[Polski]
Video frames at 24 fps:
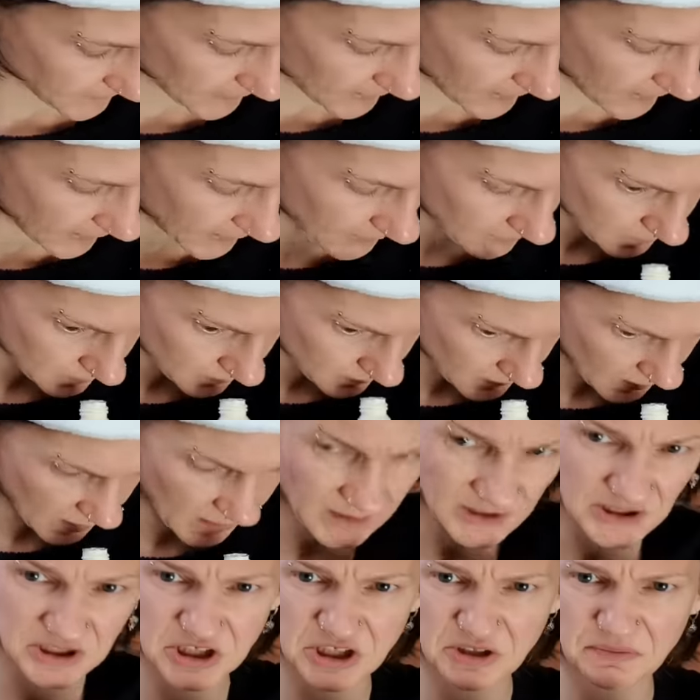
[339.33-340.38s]
Ej,
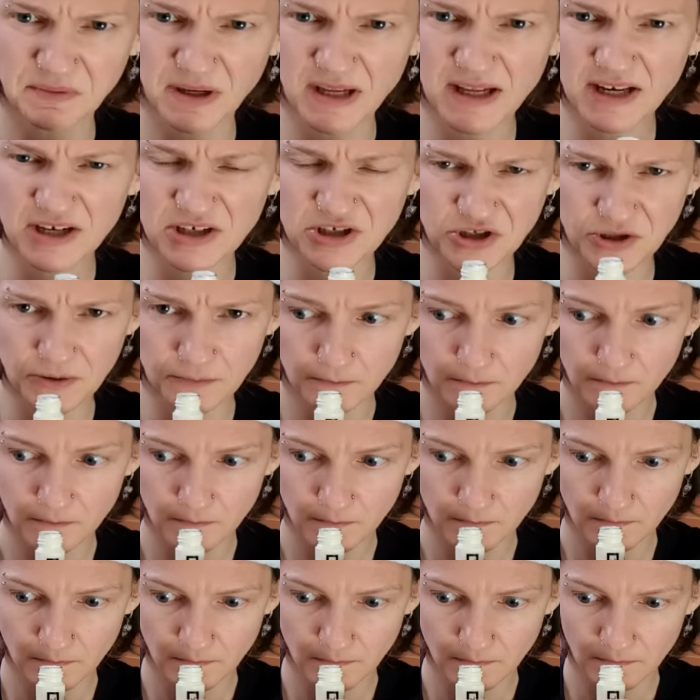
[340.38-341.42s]
ale śmierdzi.
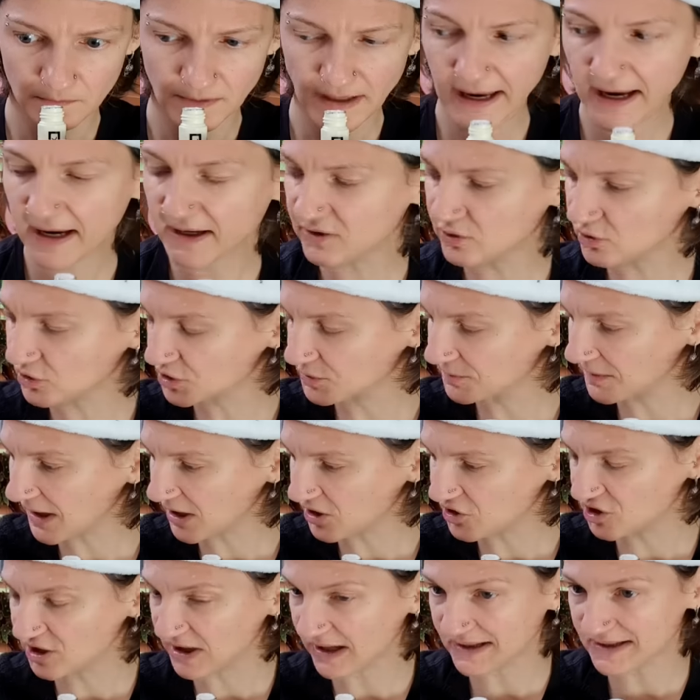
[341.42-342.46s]
Ej, to
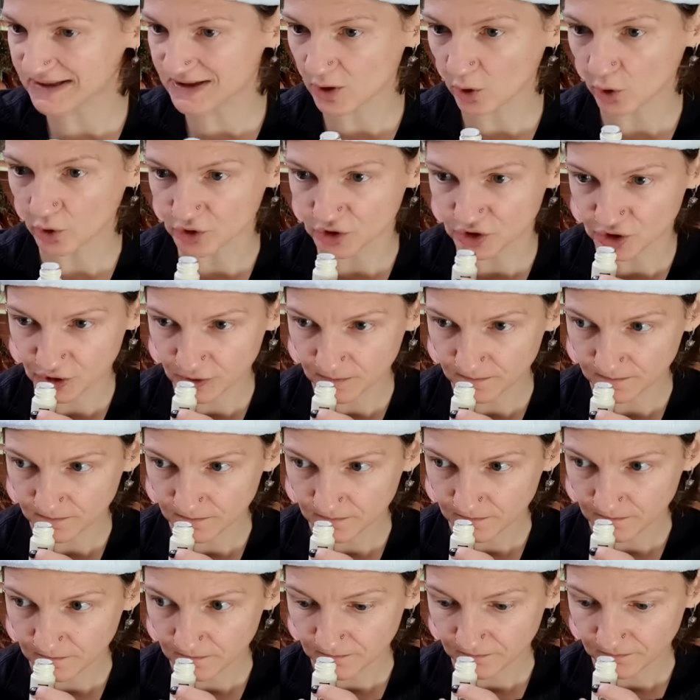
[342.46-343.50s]
śmierdzi jak coś.
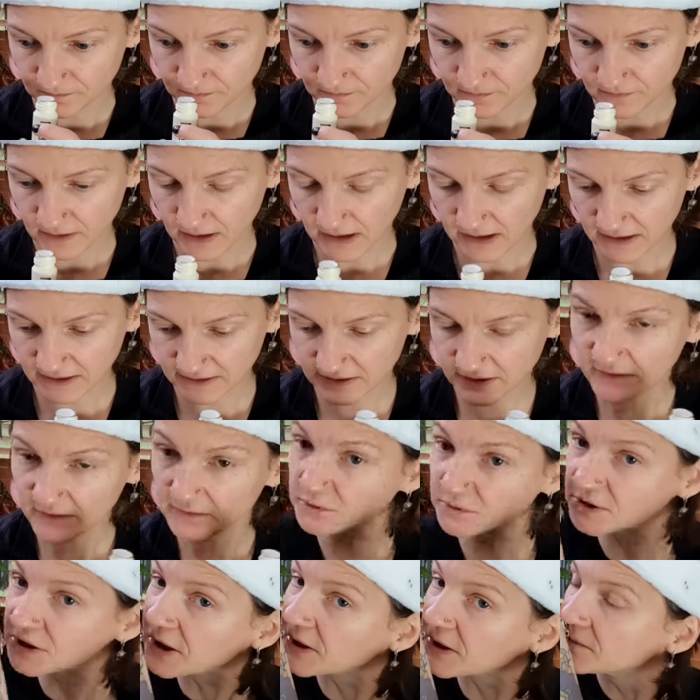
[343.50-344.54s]
Ale nie,
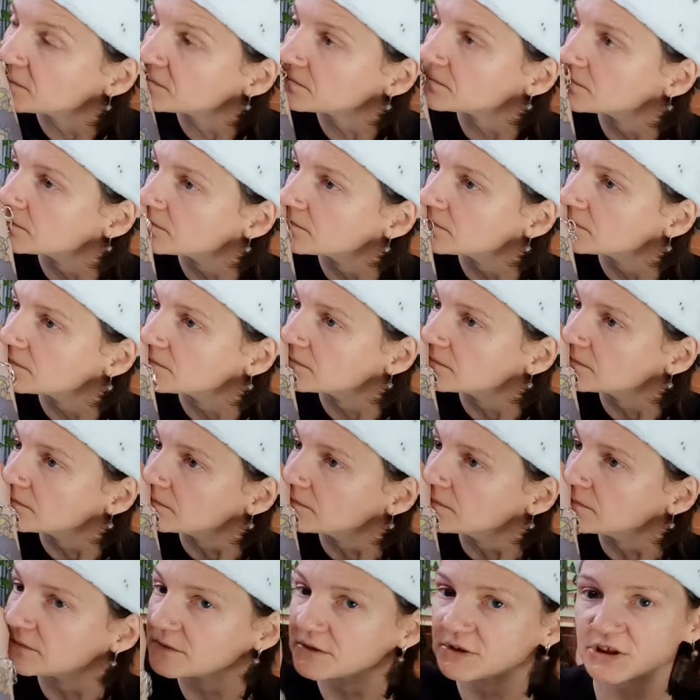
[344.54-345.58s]
muszę
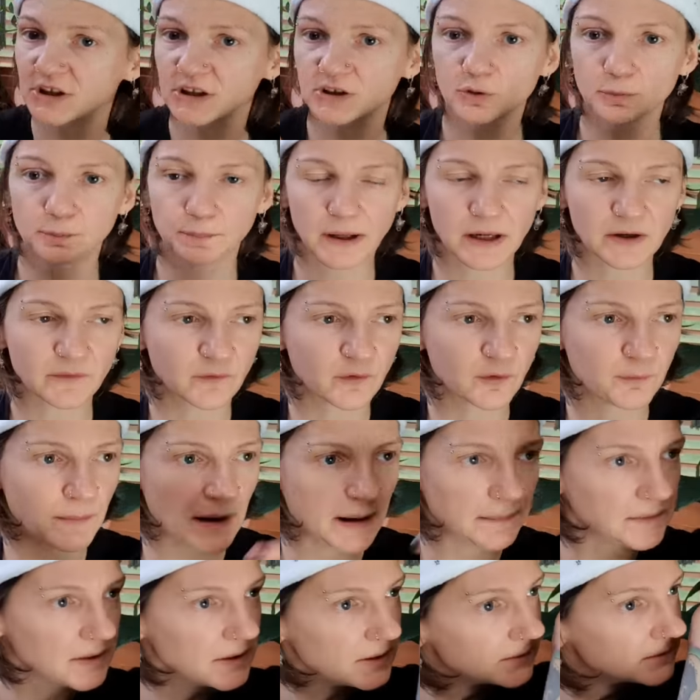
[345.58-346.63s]
się tu
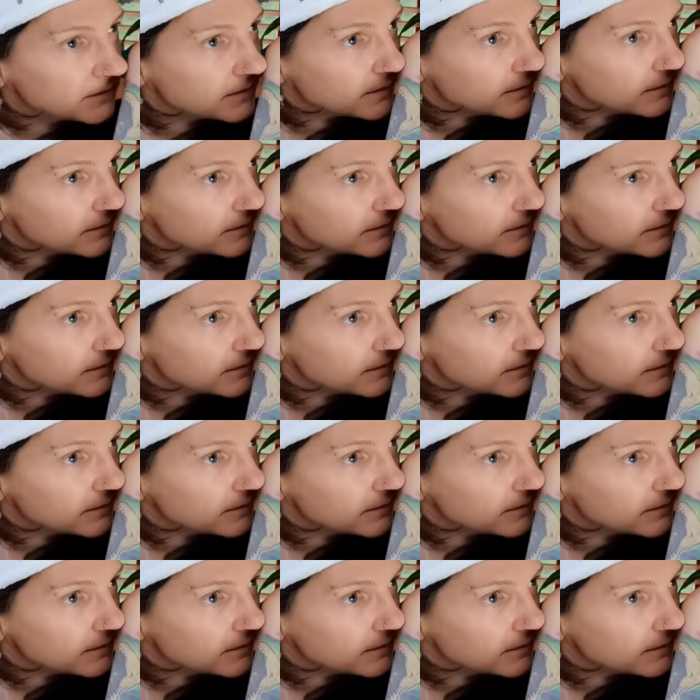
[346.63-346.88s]
perfumami...